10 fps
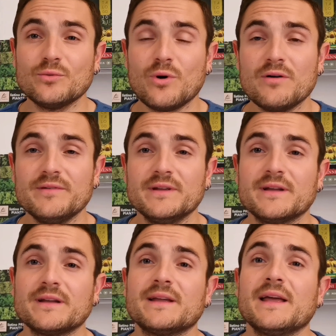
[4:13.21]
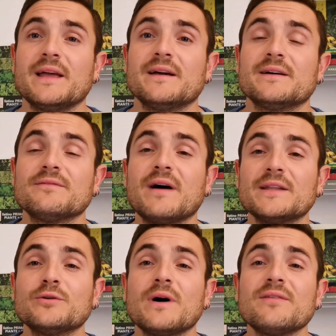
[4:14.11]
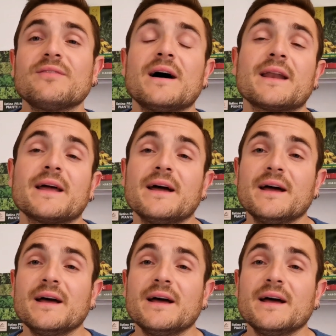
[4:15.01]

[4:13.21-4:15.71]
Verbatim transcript: nuovi che vado a fare,